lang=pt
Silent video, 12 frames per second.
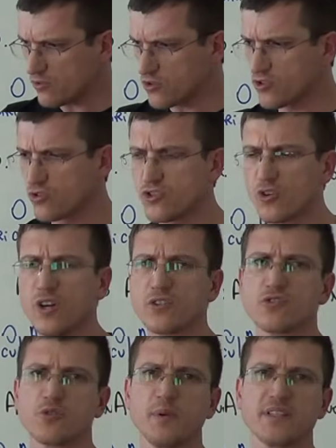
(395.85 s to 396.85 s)
os
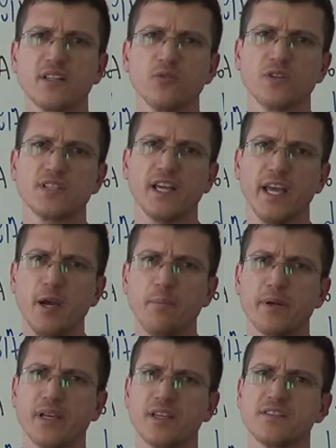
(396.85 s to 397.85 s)
estudiosos, os pensadores na época,